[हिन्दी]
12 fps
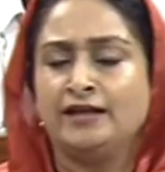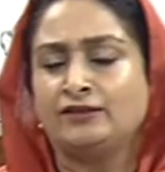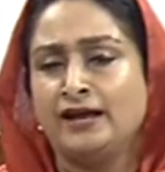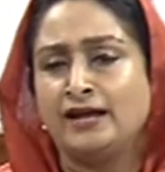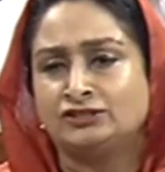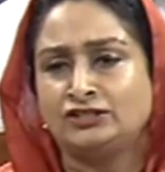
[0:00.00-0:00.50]

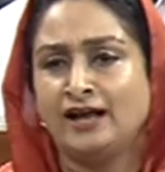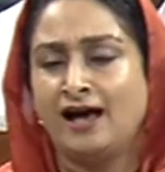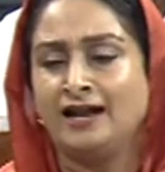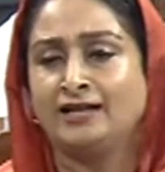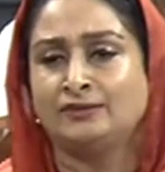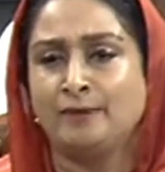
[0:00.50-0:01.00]
इतने अच्छे
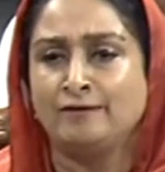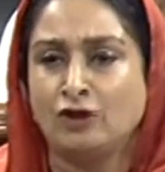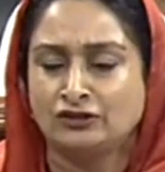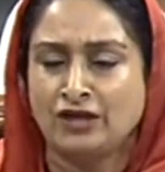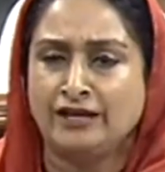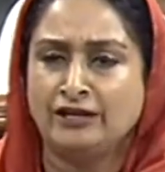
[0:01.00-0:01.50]
हालत में
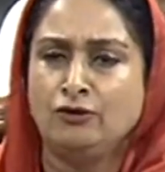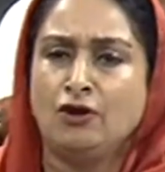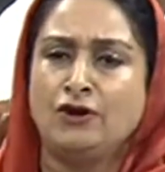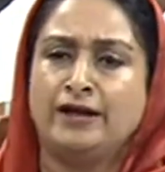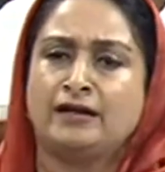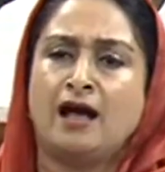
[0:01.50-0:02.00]
वो थे कि
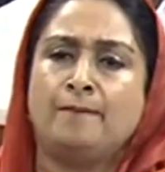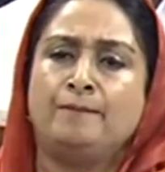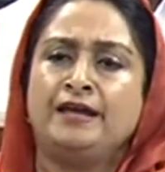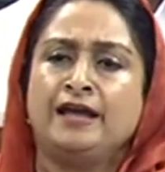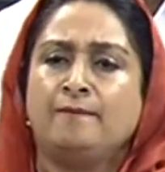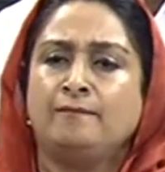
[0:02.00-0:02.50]
उन्होंने कहा
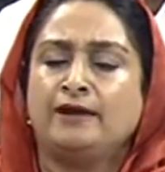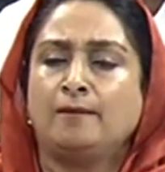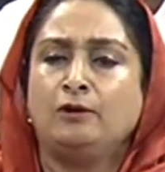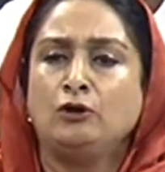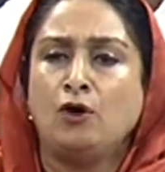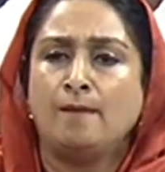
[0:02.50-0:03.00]

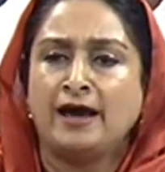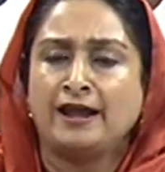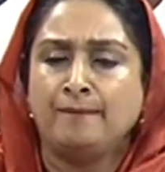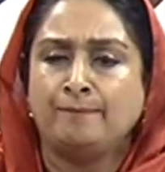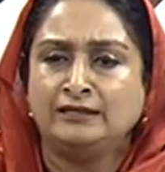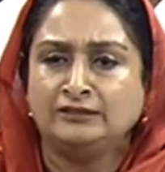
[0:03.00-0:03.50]
बीएमडब्ल्यू
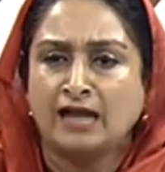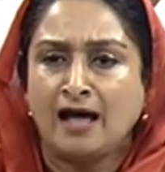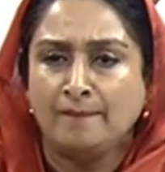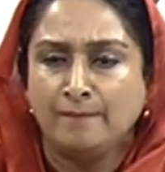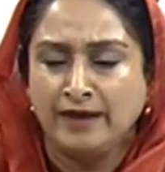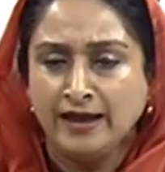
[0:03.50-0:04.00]
हमारे
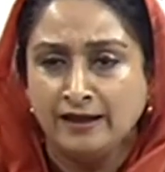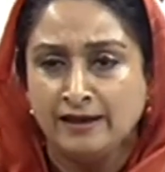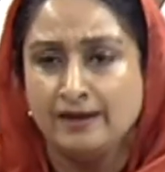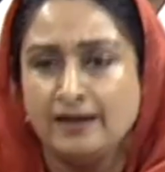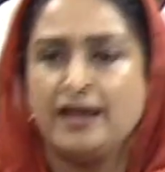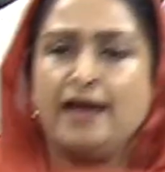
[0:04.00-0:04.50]
पंजाब में
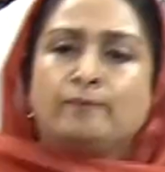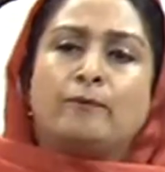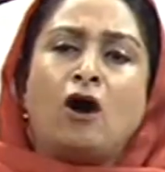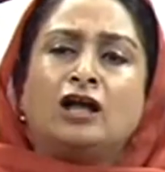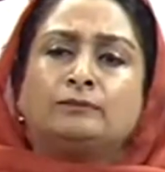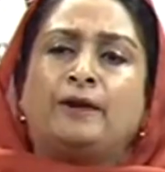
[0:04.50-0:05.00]
एक
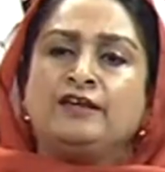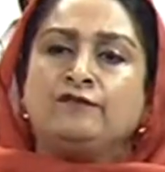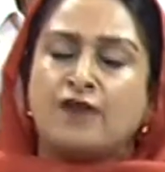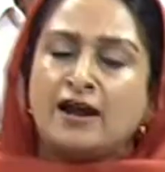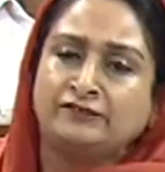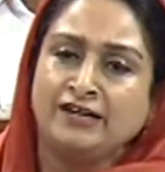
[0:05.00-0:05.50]
बहुत बड़ी
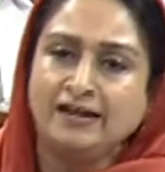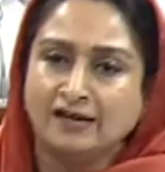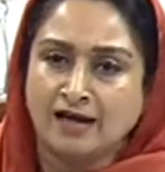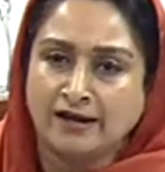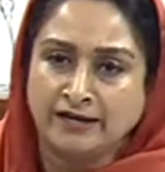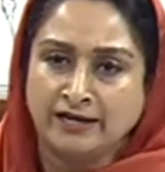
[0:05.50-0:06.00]
फैक्ट्री
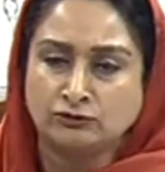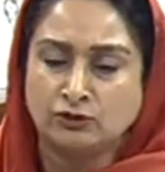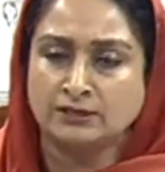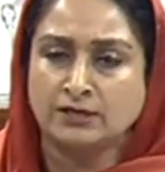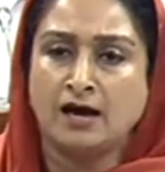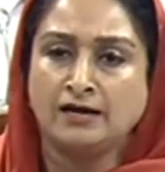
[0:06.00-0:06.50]
लगा रही है तो
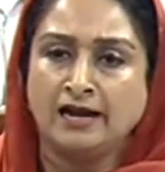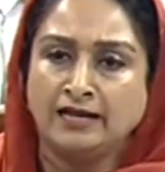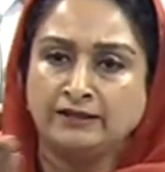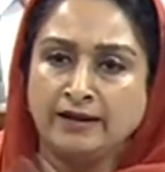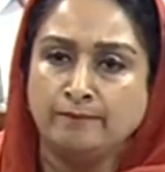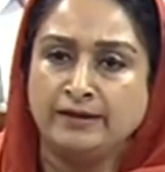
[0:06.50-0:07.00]
सर अगले
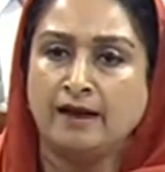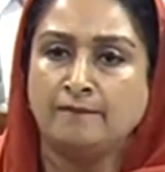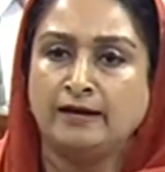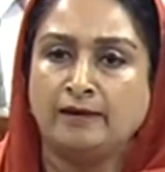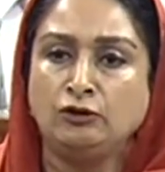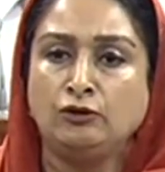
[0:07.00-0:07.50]
दिन
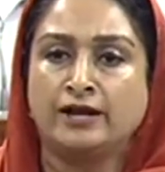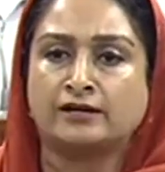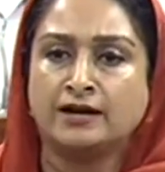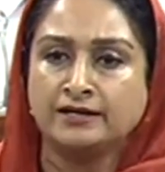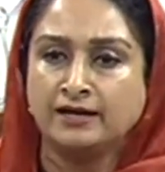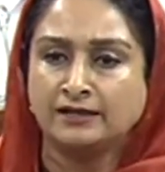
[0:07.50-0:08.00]
बीएमडब्ल्यू ने
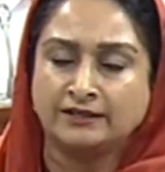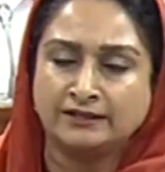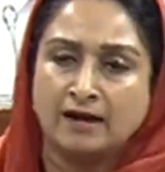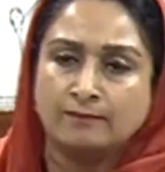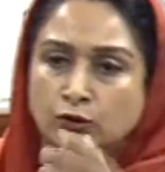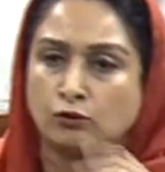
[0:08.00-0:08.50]
खंडन कर
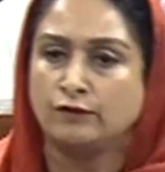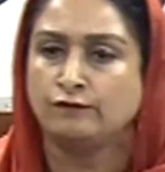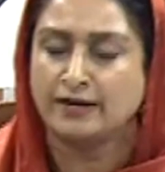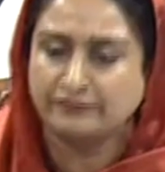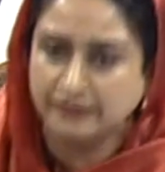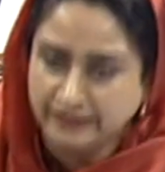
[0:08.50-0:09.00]
दिया हम तो कोई
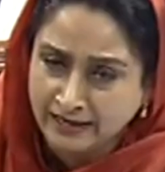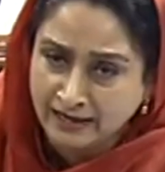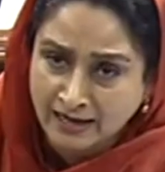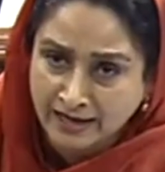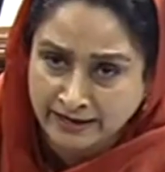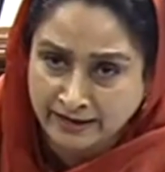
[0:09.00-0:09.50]
फैक्ट्री नहीं
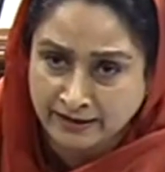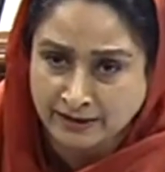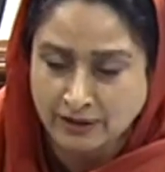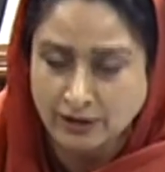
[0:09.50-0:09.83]
लगा रहे हैं